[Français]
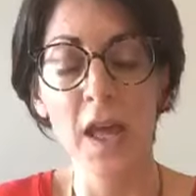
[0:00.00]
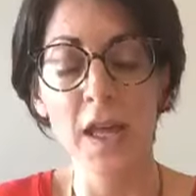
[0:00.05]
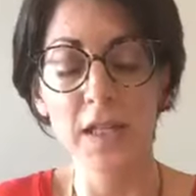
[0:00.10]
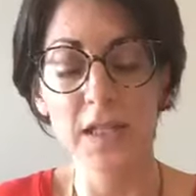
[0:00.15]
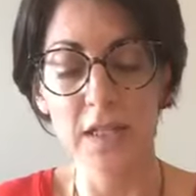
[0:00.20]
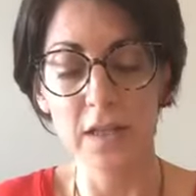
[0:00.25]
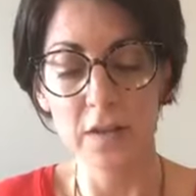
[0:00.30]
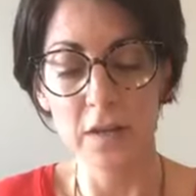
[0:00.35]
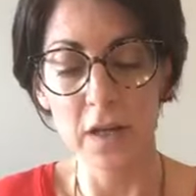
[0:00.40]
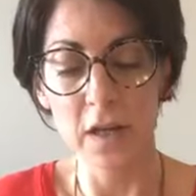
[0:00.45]

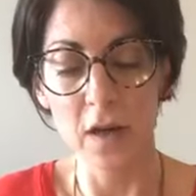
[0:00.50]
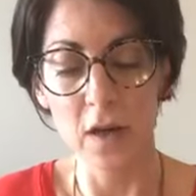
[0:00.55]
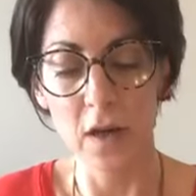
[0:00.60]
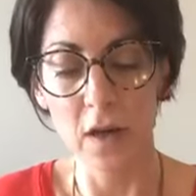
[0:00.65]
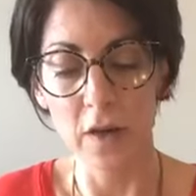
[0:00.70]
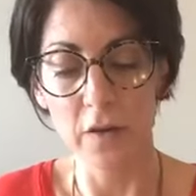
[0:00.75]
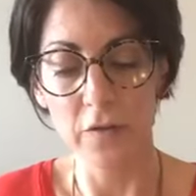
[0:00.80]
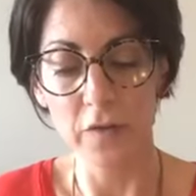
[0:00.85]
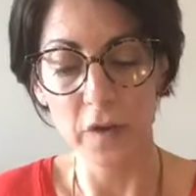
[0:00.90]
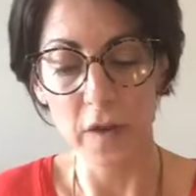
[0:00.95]
c'est
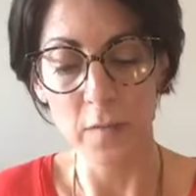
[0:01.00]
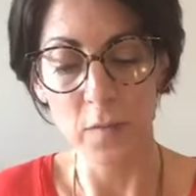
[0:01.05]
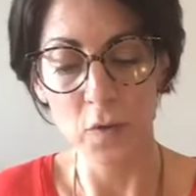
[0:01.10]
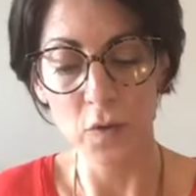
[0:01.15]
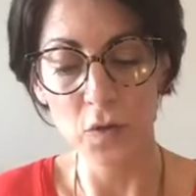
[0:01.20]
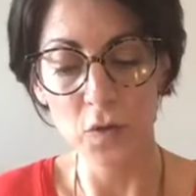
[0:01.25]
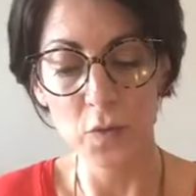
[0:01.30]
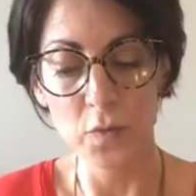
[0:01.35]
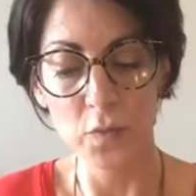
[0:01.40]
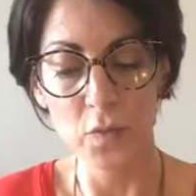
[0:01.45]
euh,
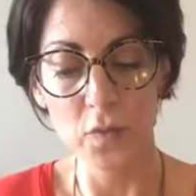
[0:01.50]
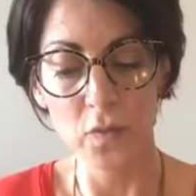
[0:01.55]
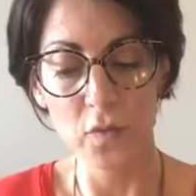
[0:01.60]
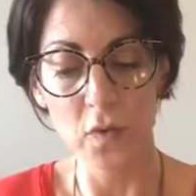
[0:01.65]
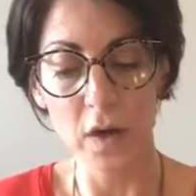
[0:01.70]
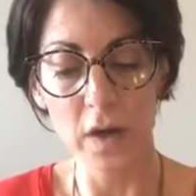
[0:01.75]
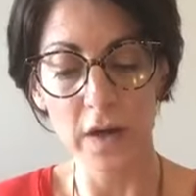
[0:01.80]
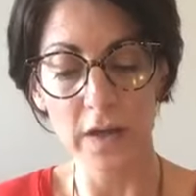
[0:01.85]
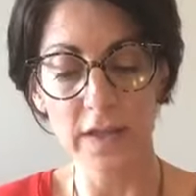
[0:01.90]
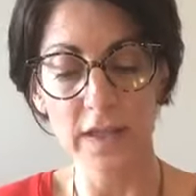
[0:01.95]
vraiment de
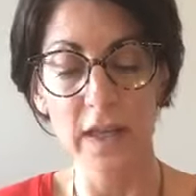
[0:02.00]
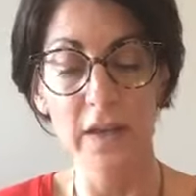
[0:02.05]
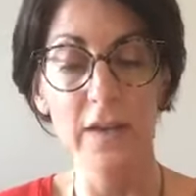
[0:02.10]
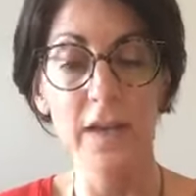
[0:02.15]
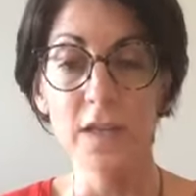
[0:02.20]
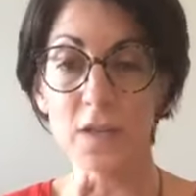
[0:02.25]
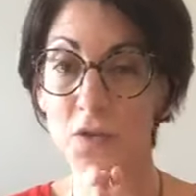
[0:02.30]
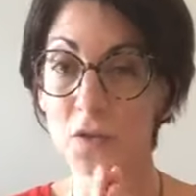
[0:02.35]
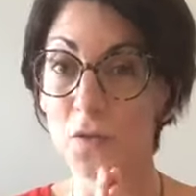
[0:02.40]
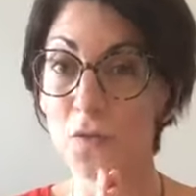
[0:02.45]
pouvoir
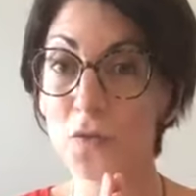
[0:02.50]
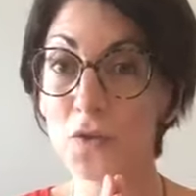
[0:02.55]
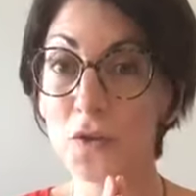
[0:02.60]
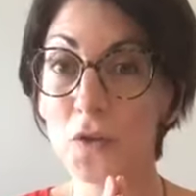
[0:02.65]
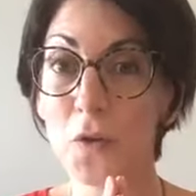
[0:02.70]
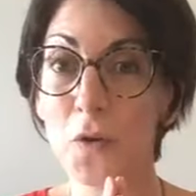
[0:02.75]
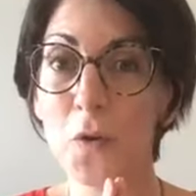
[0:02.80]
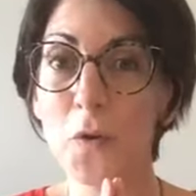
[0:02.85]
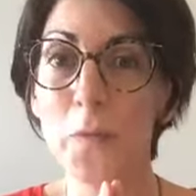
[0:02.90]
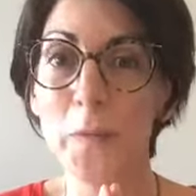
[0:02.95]
travailler sur
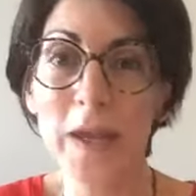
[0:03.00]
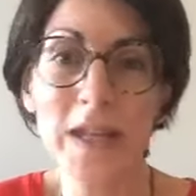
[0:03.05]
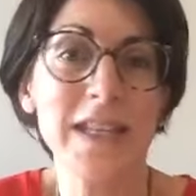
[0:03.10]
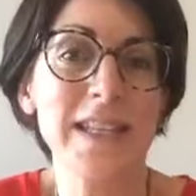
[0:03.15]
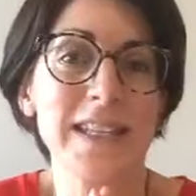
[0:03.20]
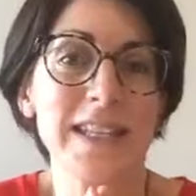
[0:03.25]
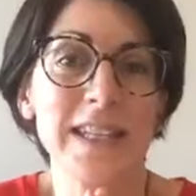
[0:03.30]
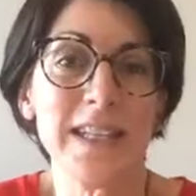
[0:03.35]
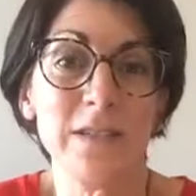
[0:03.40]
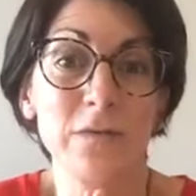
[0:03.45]
votre
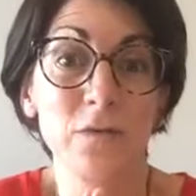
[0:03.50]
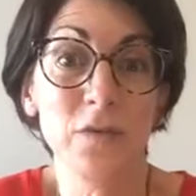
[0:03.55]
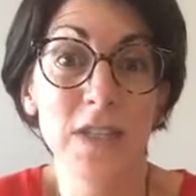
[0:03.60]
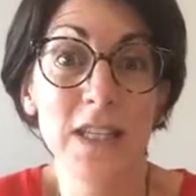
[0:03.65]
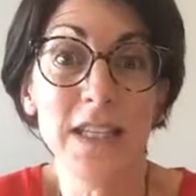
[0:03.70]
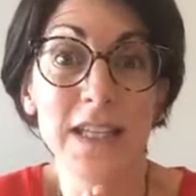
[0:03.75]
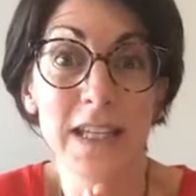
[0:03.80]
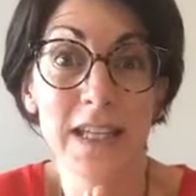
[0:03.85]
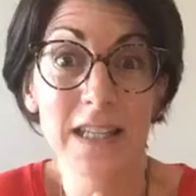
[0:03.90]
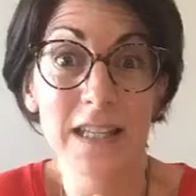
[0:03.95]
mindset, votre
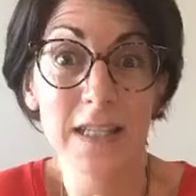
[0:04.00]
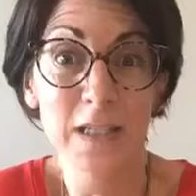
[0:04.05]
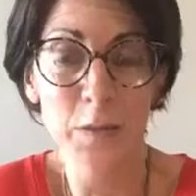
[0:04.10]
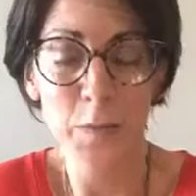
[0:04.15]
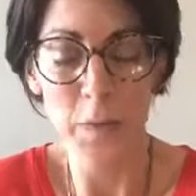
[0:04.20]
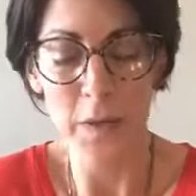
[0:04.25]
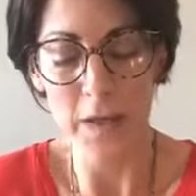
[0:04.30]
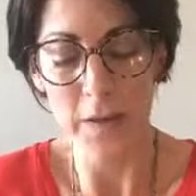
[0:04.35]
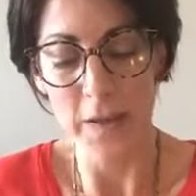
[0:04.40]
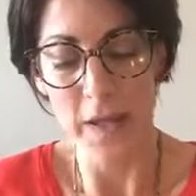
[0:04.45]
état
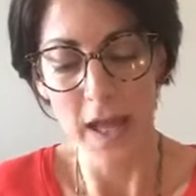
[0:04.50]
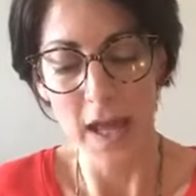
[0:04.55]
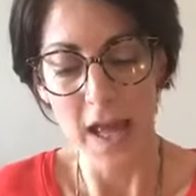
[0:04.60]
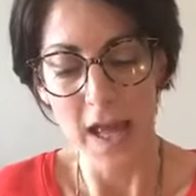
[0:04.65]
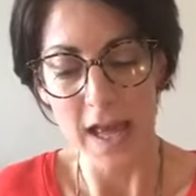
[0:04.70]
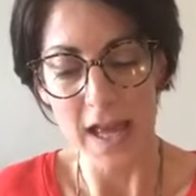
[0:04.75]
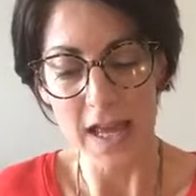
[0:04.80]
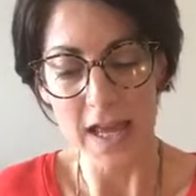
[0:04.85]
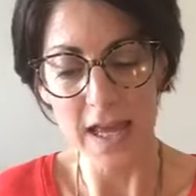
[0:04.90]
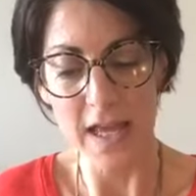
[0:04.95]
d'esprit
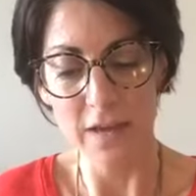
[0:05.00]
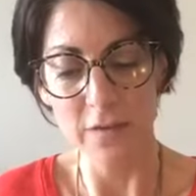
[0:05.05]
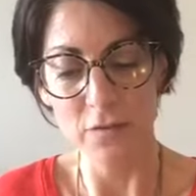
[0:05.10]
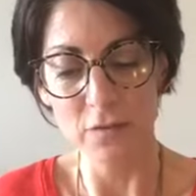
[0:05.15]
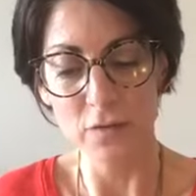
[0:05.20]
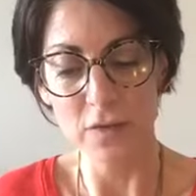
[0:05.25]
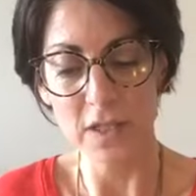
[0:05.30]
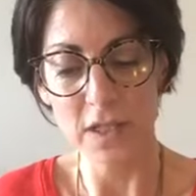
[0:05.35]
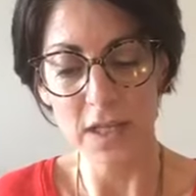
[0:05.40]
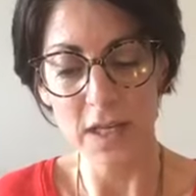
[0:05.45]
et
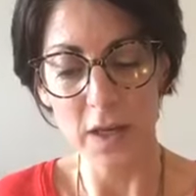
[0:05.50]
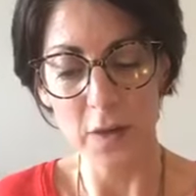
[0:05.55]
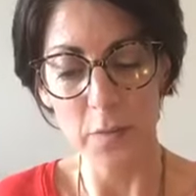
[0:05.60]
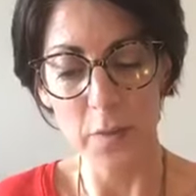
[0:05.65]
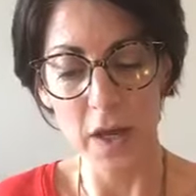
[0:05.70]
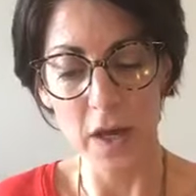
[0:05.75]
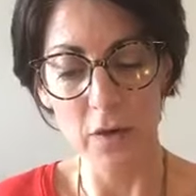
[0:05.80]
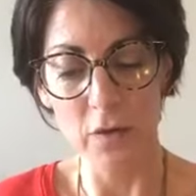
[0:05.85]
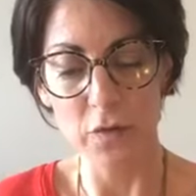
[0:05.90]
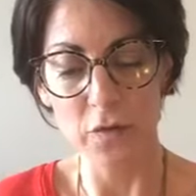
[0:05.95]
vous dire,
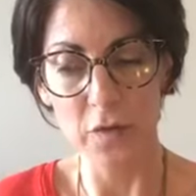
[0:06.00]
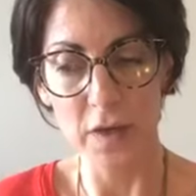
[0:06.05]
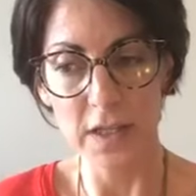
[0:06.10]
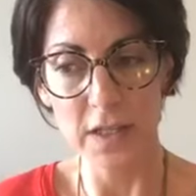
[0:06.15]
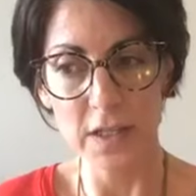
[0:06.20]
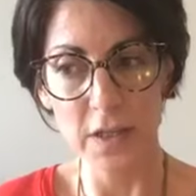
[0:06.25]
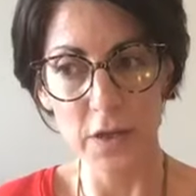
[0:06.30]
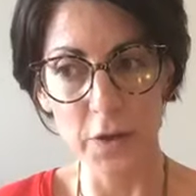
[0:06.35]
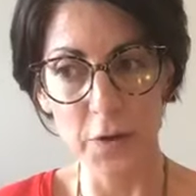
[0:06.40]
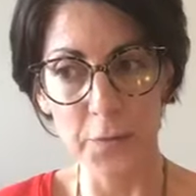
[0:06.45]
ben, en
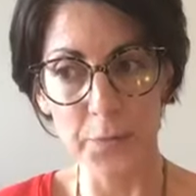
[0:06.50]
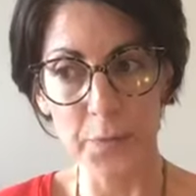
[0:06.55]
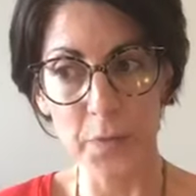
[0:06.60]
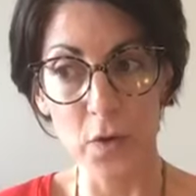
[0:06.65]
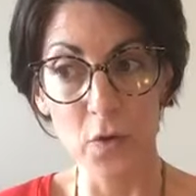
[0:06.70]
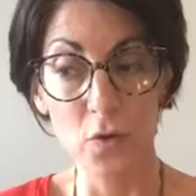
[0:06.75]
fait, euh,